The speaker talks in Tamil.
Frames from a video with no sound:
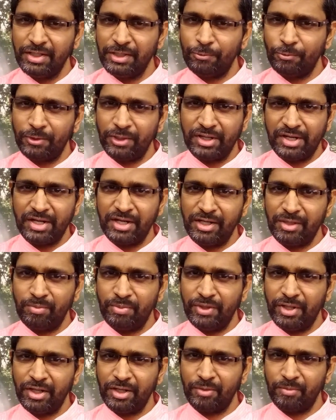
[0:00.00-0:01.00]
இவங்க ரெண்டு
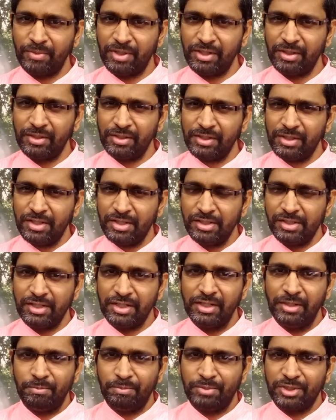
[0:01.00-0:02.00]
பேருக்குமே
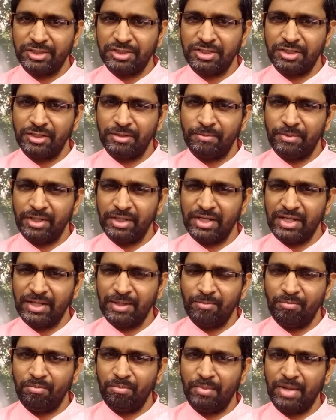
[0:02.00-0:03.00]
என்ன பிரச்சனை அப்படின்னா
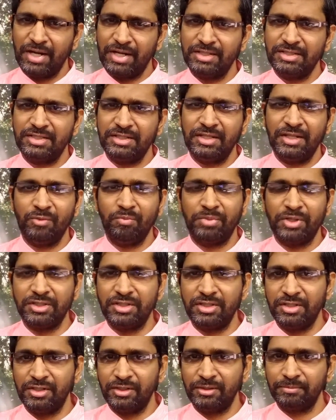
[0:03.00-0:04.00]
மனசு தான்
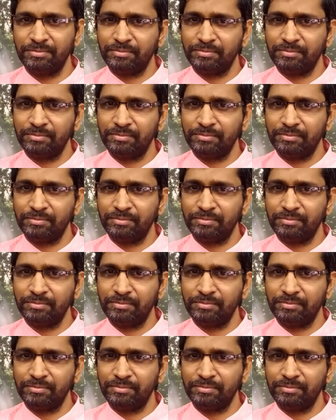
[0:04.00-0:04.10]
பிரச்சனை